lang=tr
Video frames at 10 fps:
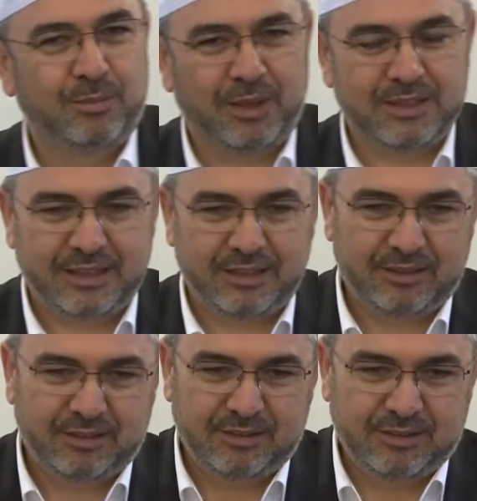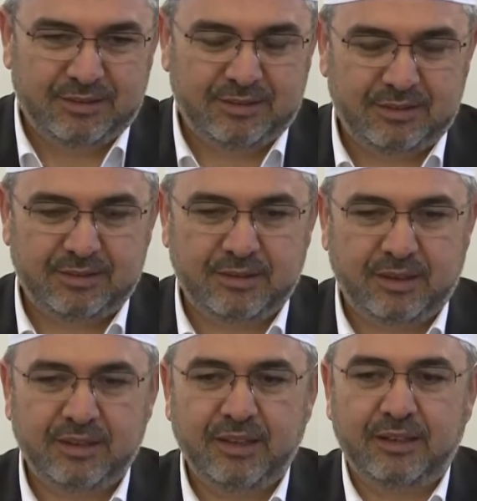Bazen e,
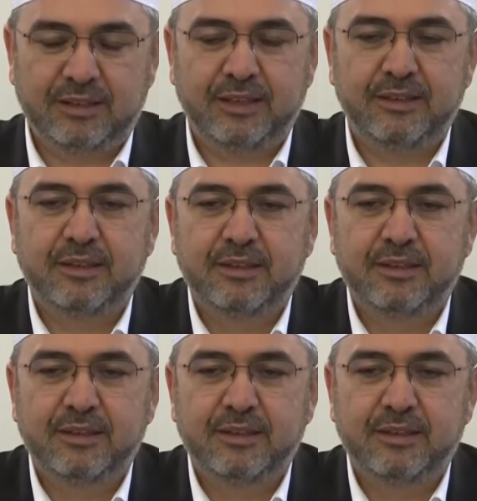hakikaten